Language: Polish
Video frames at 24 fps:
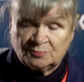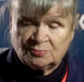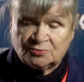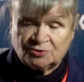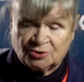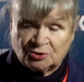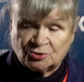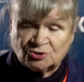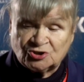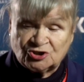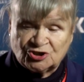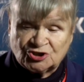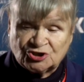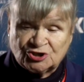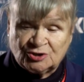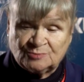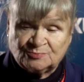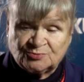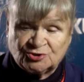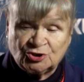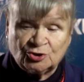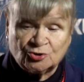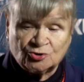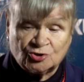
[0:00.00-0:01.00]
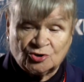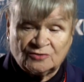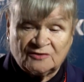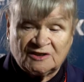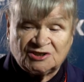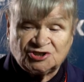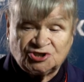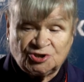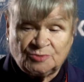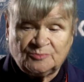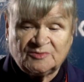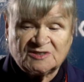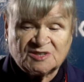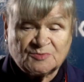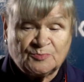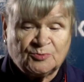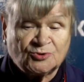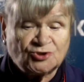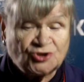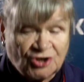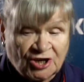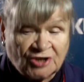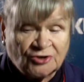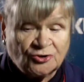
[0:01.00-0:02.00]
troszeczkę przygotować się
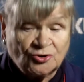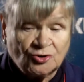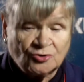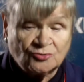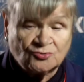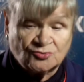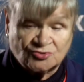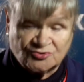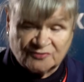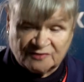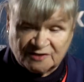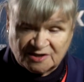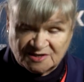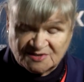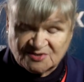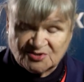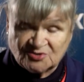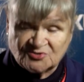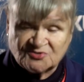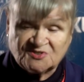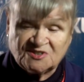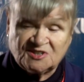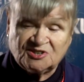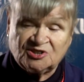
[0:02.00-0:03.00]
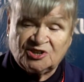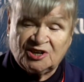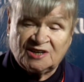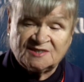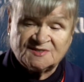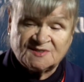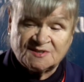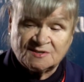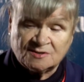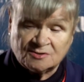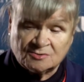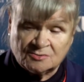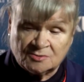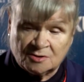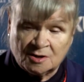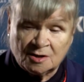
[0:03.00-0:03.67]
bezpośrednio już, więc są syntezy,